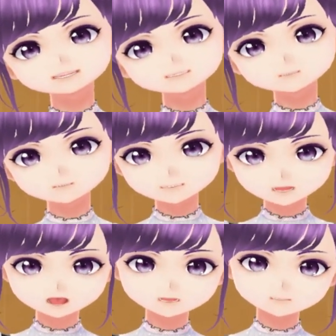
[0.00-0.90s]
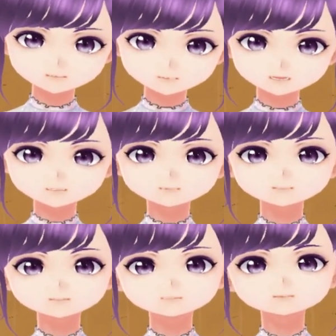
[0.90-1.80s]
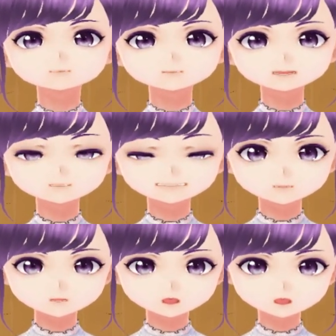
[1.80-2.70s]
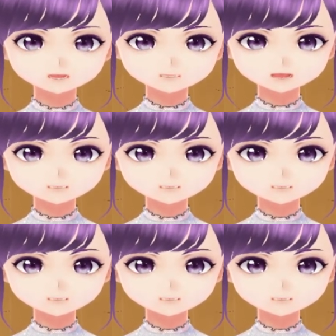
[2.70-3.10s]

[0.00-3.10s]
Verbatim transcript: ツのパーと呪文を唱